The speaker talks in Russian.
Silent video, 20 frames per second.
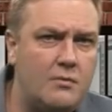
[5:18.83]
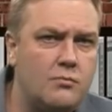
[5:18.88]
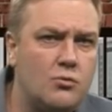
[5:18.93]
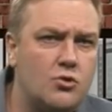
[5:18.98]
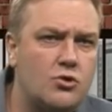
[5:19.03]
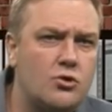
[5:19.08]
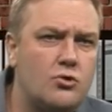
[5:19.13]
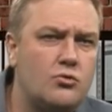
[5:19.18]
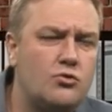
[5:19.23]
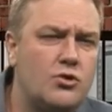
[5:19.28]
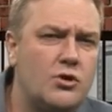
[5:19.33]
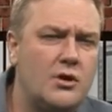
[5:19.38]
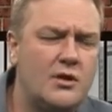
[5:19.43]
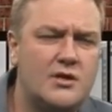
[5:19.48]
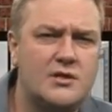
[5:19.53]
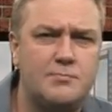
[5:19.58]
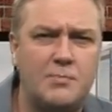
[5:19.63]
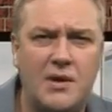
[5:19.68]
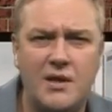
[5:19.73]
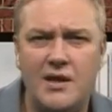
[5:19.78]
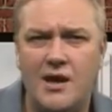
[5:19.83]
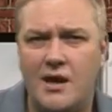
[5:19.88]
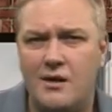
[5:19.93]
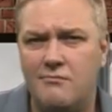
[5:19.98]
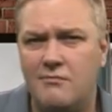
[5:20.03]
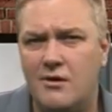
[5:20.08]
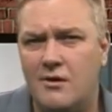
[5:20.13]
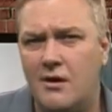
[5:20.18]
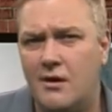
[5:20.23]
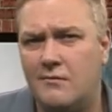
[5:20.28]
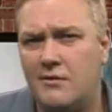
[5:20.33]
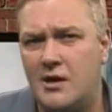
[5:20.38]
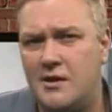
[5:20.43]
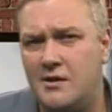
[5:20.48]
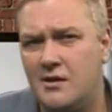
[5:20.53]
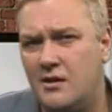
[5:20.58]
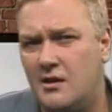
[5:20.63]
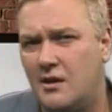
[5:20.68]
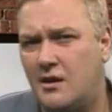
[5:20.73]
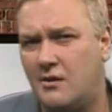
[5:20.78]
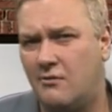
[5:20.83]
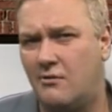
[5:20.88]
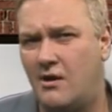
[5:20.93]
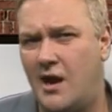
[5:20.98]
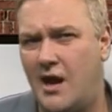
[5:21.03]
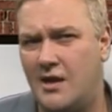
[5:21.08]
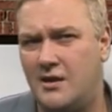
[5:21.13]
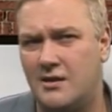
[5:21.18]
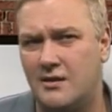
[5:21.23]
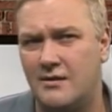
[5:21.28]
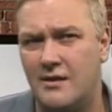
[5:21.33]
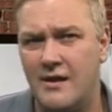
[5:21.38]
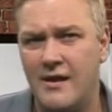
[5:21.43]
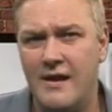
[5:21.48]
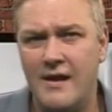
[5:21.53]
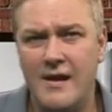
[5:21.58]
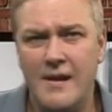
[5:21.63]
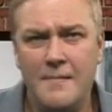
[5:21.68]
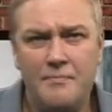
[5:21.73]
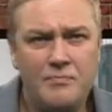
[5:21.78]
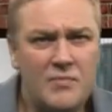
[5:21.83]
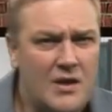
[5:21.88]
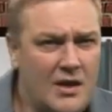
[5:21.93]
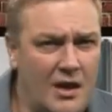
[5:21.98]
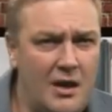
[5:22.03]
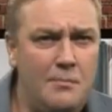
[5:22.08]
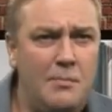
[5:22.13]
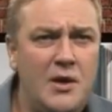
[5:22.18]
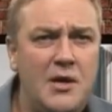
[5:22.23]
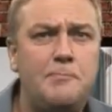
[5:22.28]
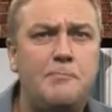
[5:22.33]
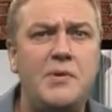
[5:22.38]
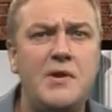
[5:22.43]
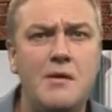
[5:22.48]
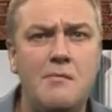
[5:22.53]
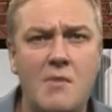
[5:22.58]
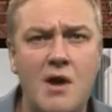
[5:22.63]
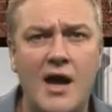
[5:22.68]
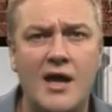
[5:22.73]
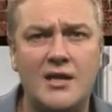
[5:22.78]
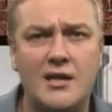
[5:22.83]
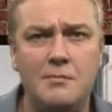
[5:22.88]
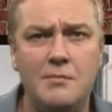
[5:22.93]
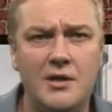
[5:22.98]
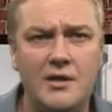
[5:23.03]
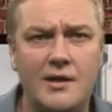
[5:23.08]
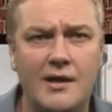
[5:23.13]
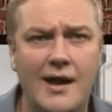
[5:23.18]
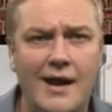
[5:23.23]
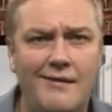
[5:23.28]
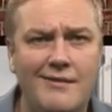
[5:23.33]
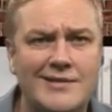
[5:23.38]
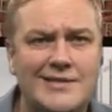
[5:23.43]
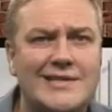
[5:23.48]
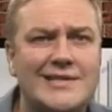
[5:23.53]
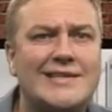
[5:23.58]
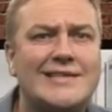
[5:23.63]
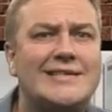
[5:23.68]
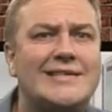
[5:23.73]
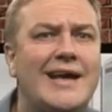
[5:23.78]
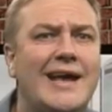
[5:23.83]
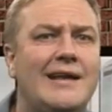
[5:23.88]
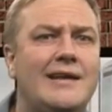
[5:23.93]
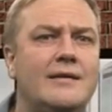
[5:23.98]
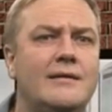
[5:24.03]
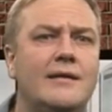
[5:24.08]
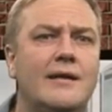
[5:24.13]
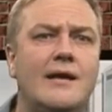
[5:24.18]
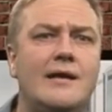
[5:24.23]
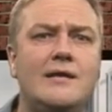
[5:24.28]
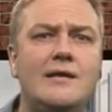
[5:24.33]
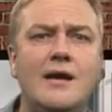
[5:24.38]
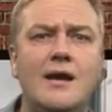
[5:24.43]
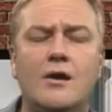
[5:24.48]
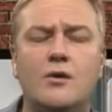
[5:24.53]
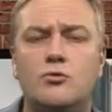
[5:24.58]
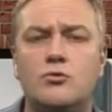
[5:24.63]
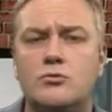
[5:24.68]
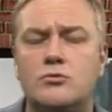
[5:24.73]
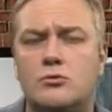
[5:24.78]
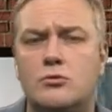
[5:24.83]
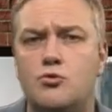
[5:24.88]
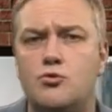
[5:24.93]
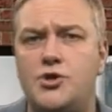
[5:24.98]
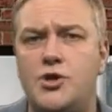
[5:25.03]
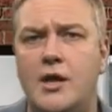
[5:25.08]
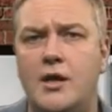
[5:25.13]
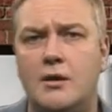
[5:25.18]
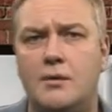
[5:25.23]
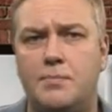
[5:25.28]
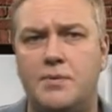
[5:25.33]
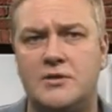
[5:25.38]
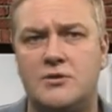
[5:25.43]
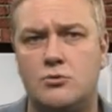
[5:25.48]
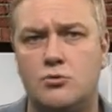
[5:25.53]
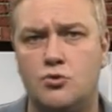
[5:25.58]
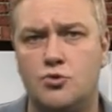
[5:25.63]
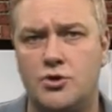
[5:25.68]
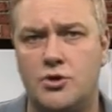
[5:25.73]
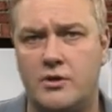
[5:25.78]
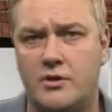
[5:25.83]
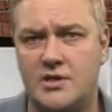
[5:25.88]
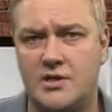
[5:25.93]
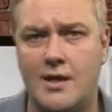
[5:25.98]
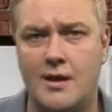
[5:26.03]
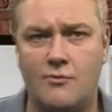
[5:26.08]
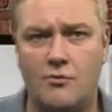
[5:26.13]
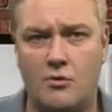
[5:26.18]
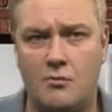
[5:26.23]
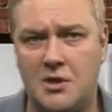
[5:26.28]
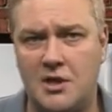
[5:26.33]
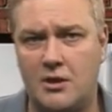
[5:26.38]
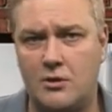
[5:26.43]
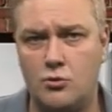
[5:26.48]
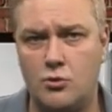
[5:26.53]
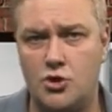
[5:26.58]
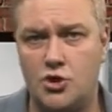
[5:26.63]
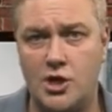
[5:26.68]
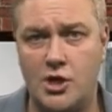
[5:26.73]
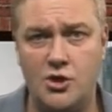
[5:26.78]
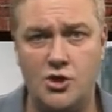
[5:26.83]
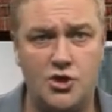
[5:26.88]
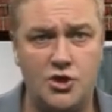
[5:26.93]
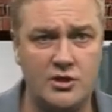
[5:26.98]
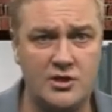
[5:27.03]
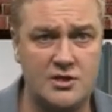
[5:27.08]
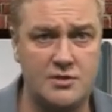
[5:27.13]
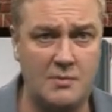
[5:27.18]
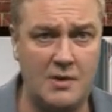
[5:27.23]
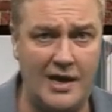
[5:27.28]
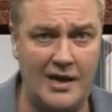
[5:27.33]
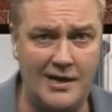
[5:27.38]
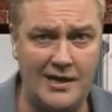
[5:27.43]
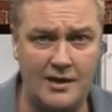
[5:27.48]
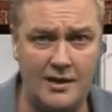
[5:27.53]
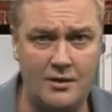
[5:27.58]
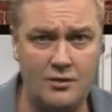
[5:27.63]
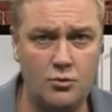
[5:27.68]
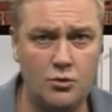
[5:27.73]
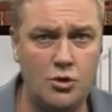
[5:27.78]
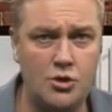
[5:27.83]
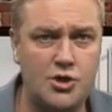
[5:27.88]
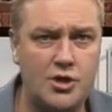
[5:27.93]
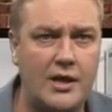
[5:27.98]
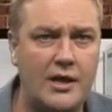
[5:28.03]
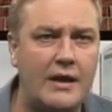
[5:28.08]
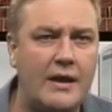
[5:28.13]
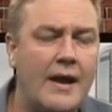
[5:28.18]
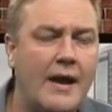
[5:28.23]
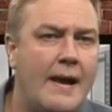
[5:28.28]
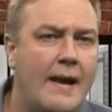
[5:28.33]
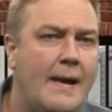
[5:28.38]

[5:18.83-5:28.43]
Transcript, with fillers: Может, уже, господа хабаватенькие, хватит. Или быть приматами нравится. Кстати, на днях тут случайно подслушал разговор молодой женщины с маленькой дочкой.